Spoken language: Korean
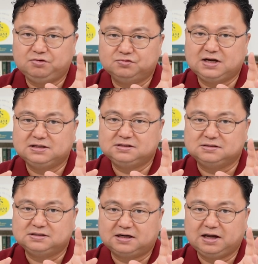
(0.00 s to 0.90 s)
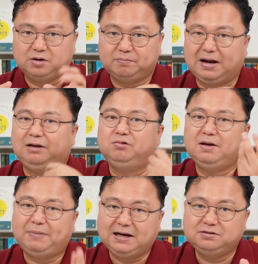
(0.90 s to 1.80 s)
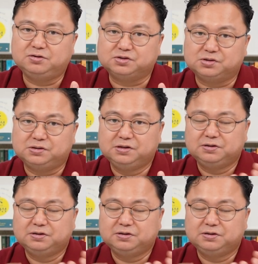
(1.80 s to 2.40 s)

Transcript: 유상증자를 해요. 만 원에 파는 거죠.